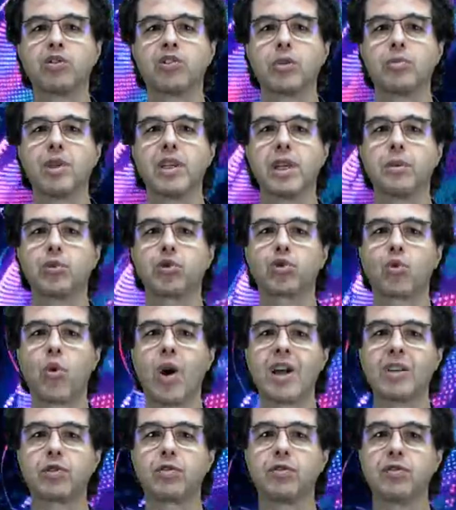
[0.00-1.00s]
exibiremos
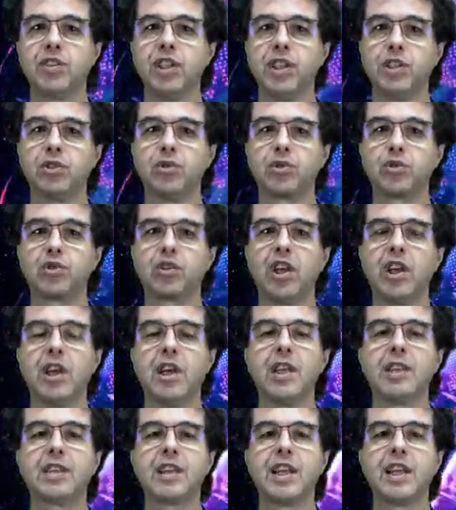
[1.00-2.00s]
quatro vídeos,
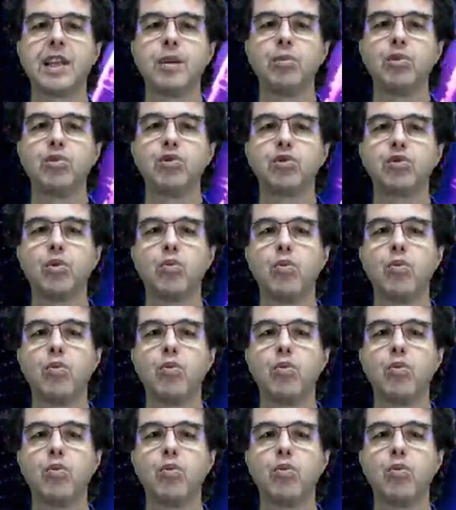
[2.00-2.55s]
teremos